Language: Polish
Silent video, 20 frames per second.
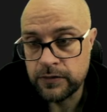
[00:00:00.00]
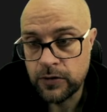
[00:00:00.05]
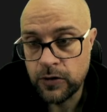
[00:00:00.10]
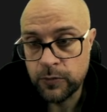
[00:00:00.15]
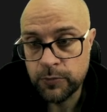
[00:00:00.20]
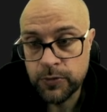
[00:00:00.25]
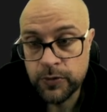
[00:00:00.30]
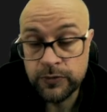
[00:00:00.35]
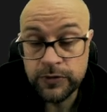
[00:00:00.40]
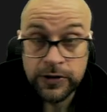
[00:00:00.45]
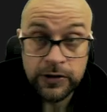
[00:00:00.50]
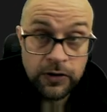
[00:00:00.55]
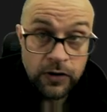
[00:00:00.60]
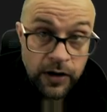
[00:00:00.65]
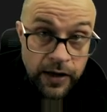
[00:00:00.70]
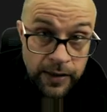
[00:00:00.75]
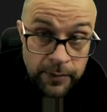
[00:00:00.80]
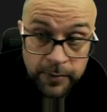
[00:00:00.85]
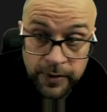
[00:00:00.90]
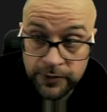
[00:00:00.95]
kopią
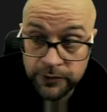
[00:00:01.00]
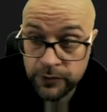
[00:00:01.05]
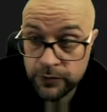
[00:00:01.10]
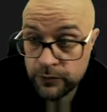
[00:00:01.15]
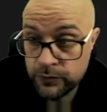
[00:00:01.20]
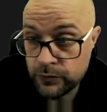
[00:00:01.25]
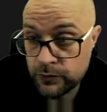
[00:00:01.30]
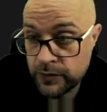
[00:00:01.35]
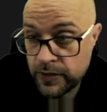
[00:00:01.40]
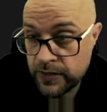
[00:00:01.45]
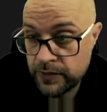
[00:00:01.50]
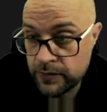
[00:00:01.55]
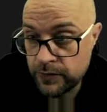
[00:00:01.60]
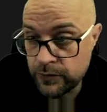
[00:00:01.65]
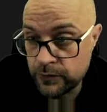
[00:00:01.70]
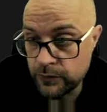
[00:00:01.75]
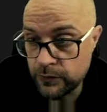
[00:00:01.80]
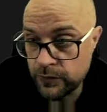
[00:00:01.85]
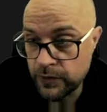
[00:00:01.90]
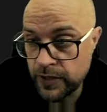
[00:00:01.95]
tego e będą tutaj
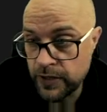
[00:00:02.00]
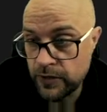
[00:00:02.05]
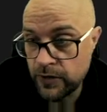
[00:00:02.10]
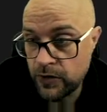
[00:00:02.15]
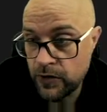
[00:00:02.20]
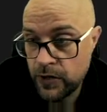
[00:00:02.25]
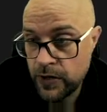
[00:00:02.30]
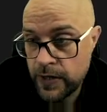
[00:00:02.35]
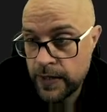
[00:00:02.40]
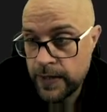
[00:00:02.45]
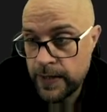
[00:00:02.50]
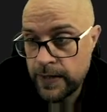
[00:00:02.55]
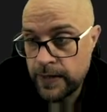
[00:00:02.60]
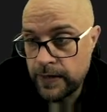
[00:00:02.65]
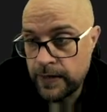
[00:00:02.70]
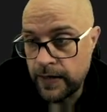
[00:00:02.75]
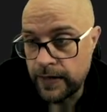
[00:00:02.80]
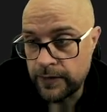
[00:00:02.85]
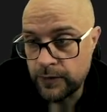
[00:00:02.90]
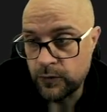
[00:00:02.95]
tego drugiego
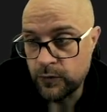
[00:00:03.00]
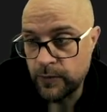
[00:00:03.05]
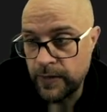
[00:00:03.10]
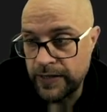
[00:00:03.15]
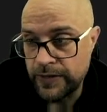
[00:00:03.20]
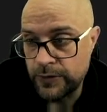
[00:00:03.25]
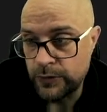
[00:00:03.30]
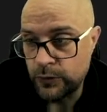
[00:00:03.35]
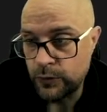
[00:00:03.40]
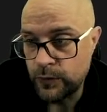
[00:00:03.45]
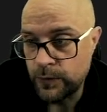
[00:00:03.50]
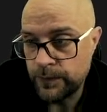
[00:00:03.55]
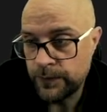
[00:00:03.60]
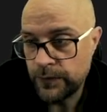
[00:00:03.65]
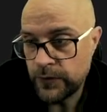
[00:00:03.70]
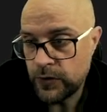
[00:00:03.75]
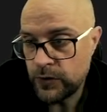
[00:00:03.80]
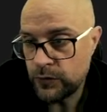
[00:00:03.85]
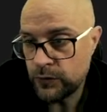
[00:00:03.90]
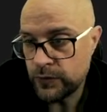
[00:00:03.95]
argumentu.
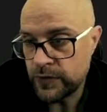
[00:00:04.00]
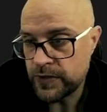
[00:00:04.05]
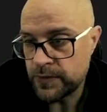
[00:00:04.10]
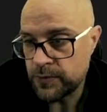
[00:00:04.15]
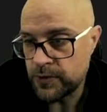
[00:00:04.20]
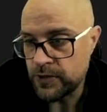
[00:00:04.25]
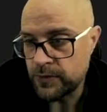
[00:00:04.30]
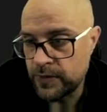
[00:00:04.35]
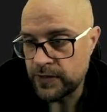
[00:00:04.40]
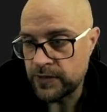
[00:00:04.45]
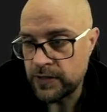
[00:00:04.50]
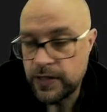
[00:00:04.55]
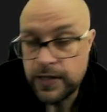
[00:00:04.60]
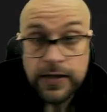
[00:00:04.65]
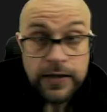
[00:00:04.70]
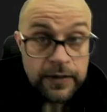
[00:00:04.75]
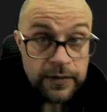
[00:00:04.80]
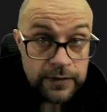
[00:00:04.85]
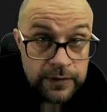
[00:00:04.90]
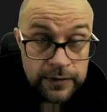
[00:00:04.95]
No i tu jest przykład
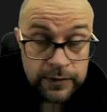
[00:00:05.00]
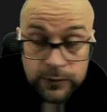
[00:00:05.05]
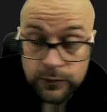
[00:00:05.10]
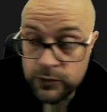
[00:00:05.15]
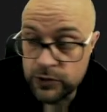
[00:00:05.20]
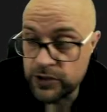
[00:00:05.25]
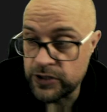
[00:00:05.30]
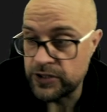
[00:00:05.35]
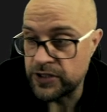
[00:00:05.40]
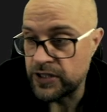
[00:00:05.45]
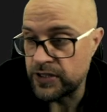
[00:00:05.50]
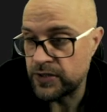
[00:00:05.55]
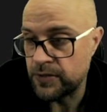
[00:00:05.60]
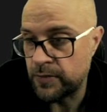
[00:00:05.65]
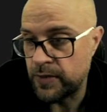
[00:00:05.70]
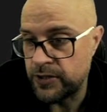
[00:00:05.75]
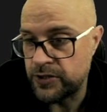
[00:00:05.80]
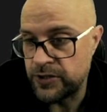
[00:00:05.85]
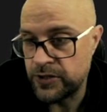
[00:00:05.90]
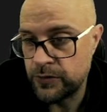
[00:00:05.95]
e, użycia.
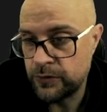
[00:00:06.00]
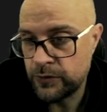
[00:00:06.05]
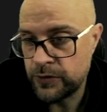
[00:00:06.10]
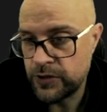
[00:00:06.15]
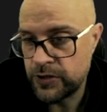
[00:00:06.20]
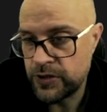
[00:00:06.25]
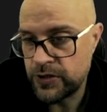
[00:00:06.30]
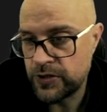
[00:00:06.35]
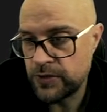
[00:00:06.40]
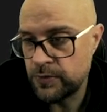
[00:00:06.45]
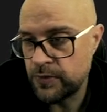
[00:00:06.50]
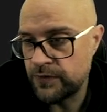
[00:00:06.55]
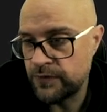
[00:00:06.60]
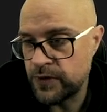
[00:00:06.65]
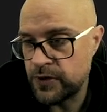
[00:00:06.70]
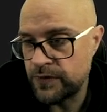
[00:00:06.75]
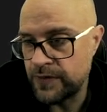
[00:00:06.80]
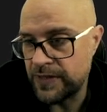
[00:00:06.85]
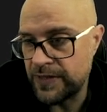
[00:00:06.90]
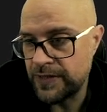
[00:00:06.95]
Zobaczcie, tu jeszcze sobie
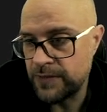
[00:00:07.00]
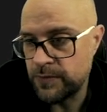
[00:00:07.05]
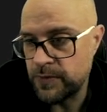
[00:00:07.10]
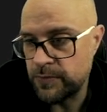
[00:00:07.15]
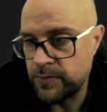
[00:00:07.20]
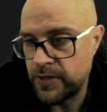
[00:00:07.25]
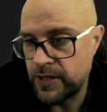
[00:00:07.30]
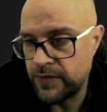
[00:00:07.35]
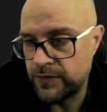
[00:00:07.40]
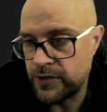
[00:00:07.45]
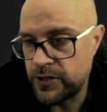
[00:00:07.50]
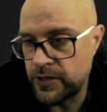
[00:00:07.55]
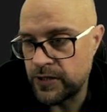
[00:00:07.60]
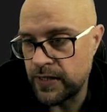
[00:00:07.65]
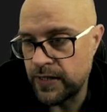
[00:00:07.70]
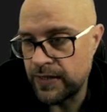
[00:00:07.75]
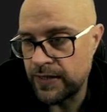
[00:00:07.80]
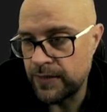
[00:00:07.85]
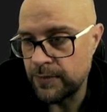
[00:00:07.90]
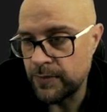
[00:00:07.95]
wyświetlimy
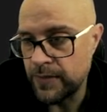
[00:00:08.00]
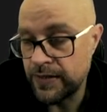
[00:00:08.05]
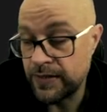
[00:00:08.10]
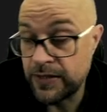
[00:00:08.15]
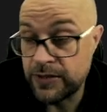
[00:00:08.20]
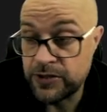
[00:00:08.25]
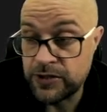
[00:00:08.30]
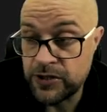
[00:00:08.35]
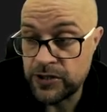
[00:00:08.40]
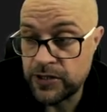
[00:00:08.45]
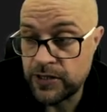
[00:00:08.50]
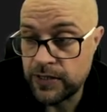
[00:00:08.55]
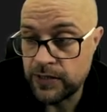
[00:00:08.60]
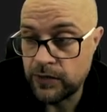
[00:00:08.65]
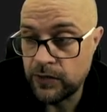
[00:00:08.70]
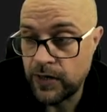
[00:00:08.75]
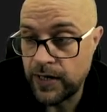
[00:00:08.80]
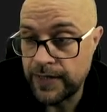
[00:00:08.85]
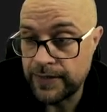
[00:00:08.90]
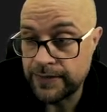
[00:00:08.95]
pierwszy element, a ściśle
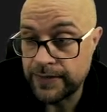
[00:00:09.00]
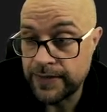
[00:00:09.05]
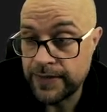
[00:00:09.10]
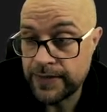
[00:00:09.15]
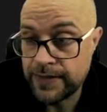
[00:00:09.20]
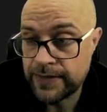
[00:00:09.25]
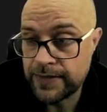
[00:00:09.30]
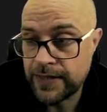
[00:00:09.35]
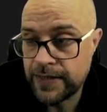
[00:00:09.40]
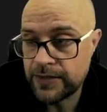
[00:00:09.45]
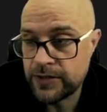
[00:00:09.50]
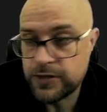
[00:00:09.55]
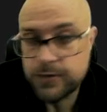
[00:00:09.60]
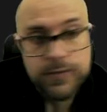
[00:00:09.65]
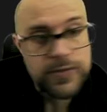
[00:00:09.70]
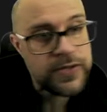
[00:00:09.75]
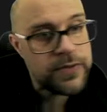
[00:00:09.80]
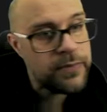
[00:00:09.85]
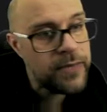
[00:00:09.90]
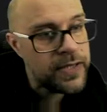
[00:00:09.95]
jego adres, tak
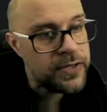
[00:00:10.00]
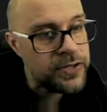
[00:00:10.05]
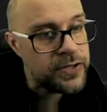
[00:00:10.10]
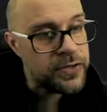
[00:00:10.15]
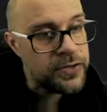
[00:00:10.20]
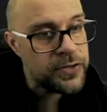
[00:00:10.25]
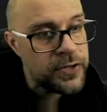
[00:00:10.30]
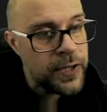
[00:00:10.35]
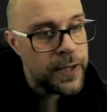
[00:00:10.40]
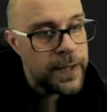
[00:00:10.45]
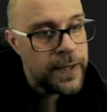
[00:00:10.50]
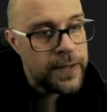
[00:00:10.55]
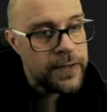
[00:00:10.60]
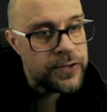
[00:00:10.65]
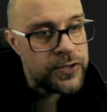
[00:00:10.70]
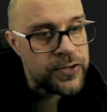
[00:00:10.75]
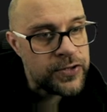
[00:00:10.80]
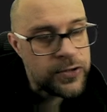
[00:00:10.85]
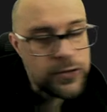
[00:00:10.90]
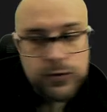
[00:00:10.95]
żeby zobaczyć,
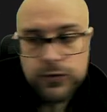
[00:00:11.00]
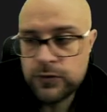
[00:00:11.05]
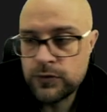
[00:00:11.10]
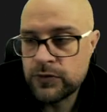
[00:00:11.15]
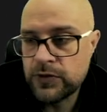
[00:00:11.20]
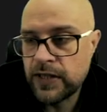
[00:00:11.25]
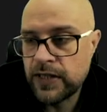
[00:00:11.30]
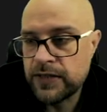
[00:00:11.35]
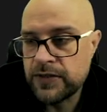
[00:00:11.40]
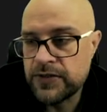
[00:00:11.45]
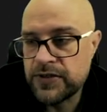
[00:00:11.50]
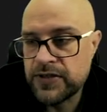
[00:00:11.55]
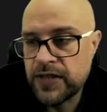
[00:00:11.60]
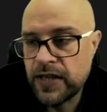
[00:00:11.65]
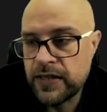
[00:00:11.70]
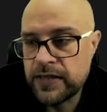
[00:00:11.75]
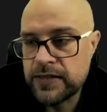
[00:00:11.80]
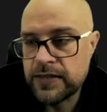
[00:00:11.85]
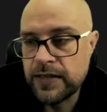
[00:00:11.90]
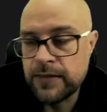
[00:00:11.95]
czy coś tutaj
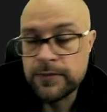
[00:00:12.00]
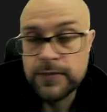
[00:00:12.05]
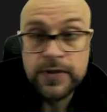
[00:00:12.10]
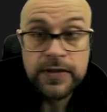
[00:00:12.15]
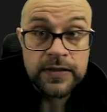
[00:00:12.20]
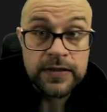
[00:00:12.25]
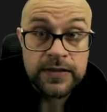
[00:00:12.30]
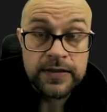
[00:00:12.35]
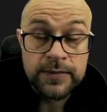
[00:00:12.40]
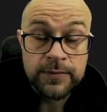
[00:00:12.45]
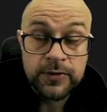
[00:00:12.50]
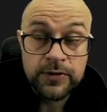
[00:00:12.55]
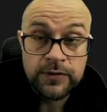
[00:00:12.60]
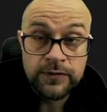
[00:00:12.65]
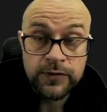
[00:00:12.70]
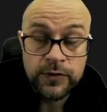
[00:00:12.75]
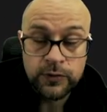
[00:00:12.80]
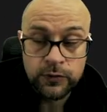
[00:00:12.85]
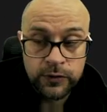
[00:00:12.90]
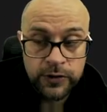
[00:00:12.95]
resize nam
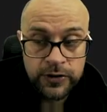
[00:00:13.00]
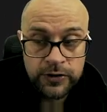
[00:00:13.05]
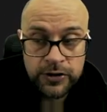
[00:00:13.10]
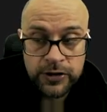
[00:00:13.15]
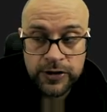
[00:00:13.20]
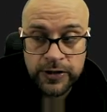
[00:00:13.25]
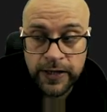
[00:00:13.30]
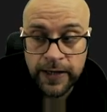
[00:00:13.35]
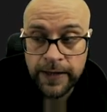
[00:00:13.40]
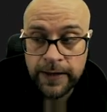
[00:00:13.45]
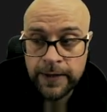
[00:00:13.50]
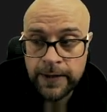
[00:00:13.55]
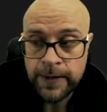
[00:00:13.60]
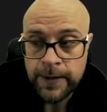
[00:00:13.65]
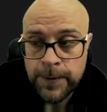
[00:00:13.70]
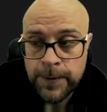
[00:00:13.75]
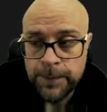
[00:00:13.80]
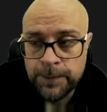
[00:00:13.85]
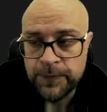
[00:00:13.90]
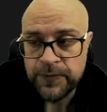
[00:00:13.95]
zmodyfikuje, czy nie.
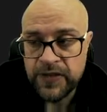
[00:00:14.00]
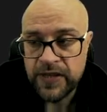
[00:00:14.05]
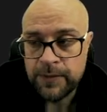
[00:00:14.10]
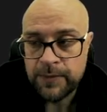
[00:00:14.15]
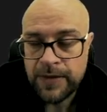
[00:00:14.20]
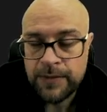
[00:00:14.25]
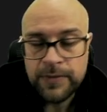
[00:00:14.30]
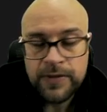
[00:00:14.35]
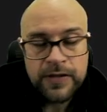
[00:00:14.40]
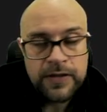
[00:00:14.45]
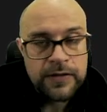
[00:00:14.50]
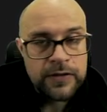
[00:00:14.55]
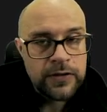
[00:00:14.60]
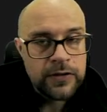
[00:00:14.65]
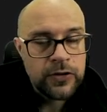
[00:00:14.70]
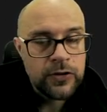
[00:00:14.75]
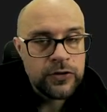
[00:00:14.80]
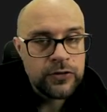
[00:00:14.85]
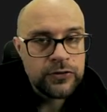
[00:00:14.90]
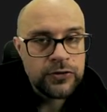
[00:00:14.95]
Nie mamy
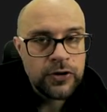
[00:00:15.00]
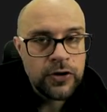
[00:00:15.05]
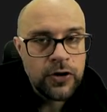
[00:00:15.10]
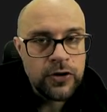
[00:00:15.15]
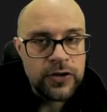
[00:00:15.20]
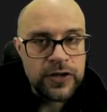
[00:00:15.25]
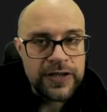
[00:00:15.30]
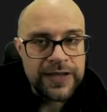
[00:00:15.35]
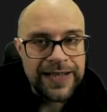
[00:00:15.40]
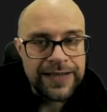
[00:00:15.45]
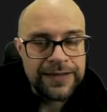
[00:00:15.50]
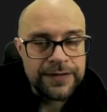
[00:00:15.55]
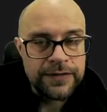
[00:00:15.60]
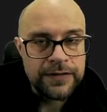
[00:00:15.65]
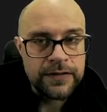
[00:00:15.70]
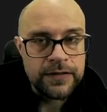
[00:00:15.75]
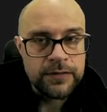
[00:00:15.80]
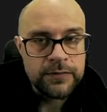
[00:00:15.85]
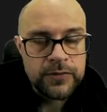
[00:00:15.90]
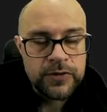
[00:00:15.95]
kontroli nad
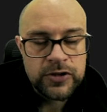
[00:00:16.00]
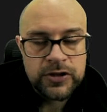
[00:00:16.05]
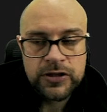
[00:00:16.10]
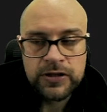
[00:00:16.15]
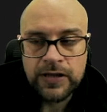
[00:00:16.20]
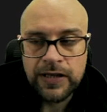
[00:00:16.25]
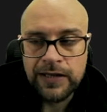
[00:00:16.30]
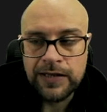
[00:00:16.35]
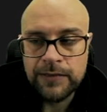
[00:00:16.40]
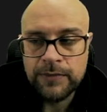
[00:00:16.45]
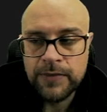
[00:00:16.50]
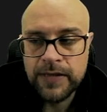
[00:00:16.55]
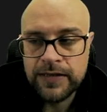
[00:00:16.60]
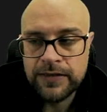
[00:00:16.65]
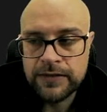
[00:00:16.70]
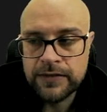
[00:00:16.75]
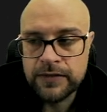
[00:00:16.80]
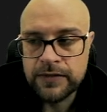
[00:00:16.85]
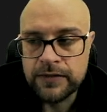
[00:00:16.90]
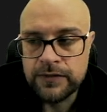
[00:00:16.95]
tym, czy
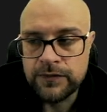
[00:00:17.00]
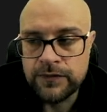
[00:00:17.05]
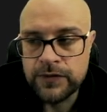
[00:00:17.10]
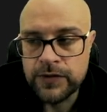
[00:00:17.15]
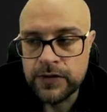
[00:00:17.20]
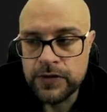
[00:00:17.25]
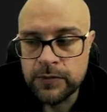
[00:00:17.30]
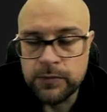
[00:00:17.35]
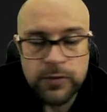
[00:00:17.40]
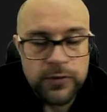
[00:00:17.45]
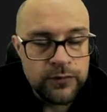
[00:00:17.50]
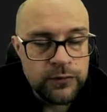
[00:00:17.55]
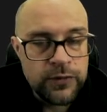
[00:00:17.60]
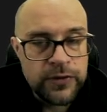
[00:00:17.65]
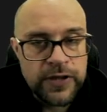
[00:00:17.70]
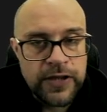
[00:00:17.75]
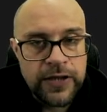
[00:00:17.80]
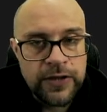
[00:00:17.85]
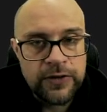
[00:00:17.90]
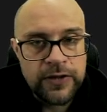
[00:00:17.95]
elementy w
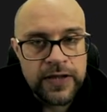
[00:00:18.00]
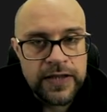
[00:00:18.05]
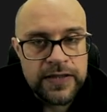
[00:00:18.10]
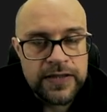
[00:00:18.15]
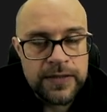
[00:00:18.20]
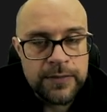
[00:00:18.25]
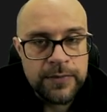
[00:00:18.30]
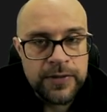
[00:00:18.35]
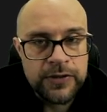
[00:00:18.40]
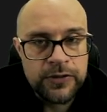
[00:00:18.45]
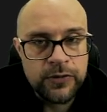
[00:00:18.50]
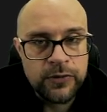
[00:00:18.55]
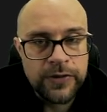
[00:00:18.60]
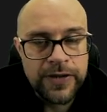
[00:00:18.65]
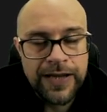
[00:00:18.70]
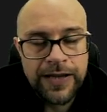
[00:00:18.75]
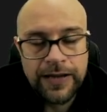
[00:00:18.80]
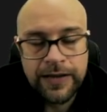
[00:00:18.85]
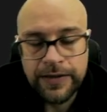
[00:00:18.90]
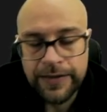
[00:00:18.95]
podwójnej kolejce będą
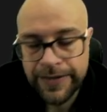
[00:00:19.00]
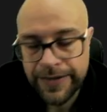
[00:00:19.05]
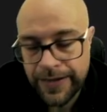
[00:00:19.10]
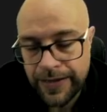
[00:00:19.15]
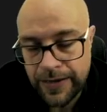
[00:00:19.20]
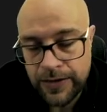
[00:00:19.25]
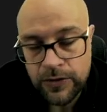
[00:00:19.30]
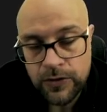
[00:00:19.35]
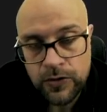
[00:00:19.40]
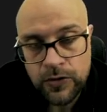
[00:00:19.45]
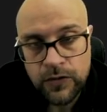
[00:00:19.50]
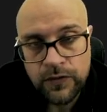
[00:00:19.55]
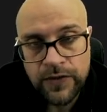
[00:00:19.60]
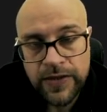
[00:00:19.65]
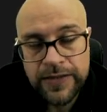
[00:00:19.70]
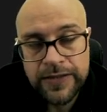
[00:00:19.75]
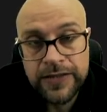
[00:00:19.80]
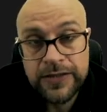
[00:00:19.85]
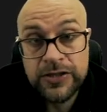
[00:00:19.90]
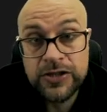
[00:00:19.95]
re
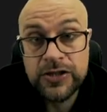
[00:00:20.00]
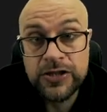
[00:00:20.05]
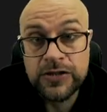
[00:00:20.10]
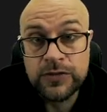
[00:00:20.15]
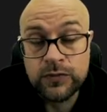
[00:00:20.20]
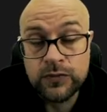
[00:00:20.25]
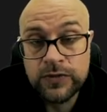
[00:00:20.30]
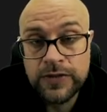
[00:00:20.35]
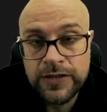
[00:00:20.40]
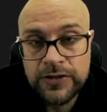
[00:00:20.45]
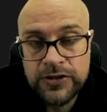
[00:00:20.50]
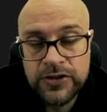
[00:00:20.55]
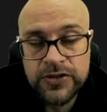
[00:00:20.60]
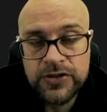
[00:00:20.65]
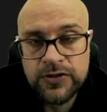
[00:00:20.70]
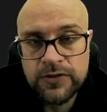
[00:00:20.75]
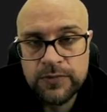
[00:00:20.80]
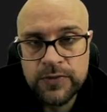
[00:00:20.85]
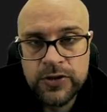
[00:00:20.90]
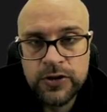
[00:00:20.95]
realokowane, czy uda się
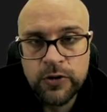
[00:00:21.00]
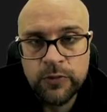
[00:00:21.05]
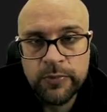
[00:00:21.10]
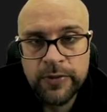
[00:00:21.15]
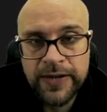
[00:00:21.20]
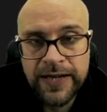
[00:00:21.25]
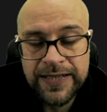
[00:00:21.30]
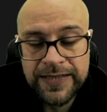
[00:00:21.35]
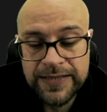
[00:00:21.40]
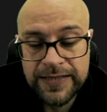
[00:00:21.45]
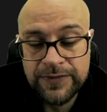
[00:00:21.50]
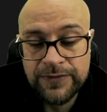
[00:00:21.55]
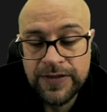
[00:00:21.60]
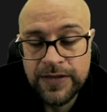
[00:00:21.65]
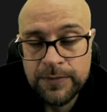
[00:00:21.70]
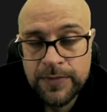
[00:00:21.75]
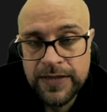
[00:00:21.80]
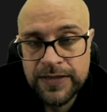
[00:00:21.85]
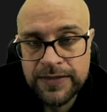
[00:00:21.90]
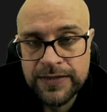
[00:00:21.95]
zrobić operacje w
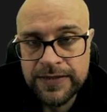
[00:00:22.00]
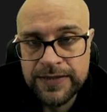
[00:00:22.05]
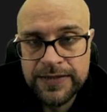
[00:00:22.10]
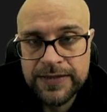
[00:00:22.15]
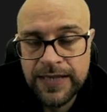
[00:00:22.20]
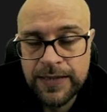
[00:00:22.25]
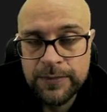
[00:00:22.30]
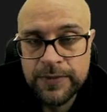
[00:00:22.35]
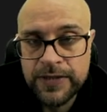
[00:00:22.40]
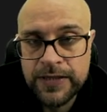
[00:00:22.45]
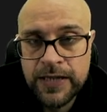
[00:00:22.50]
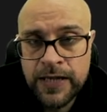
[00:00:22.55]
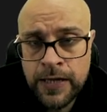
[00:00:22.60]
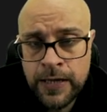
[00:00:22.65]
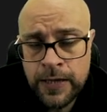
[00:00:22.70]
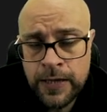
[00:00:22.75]
ramach tych samych